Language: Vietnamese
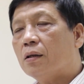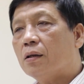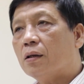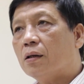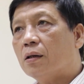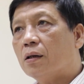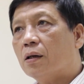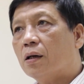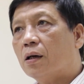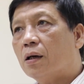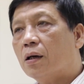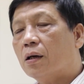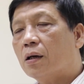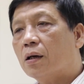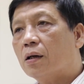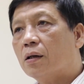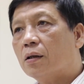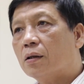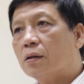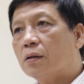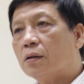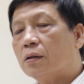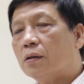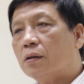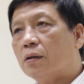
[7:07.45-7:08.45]
Thì
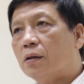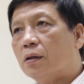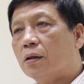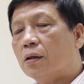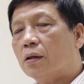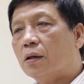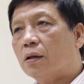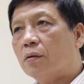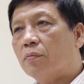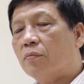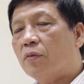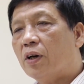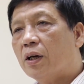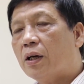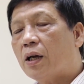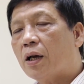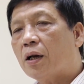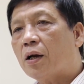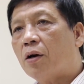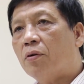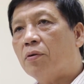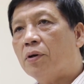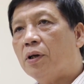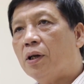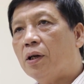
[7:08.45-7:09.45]
với
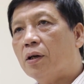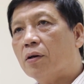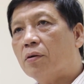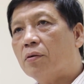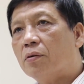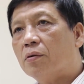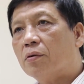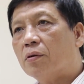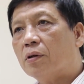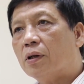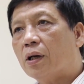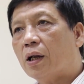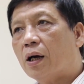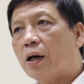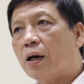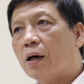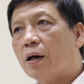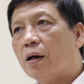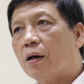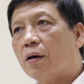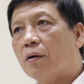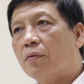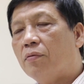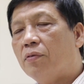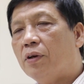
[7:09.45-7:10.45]
cái khẩu hiệu
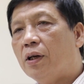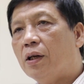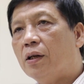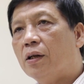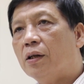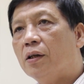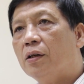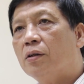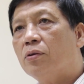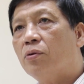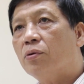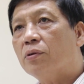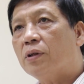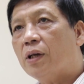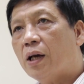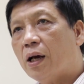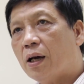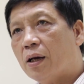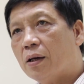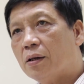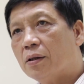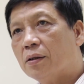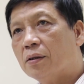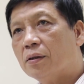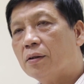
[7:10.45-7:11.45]
là vì lợi ích quốc
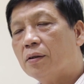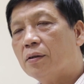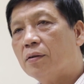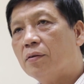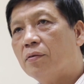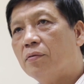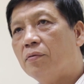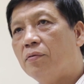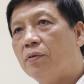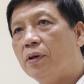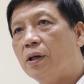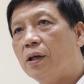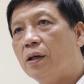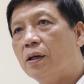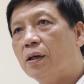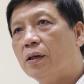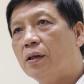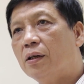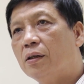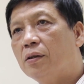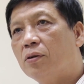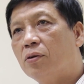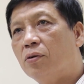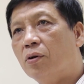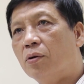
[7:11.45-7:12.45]
gia, vì lợi
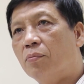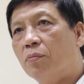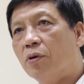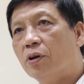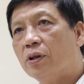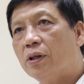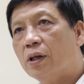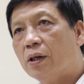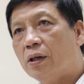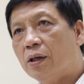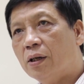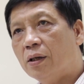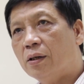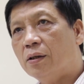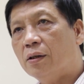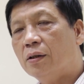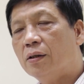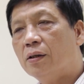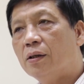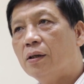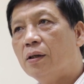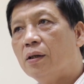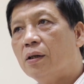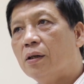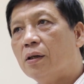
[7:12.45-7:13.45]
ích của mỗi gia
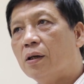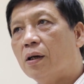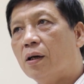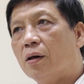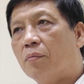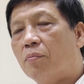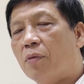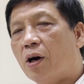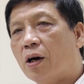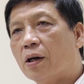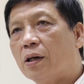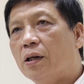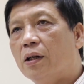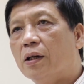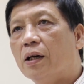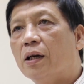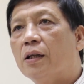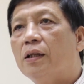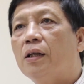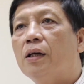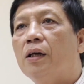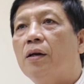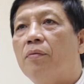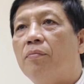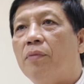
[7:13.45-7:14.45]
đình, mọi người
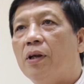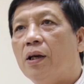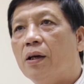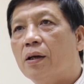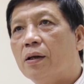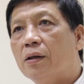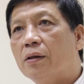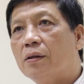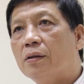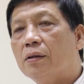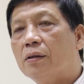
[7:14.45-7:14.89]
hãy tiết kiệm điện.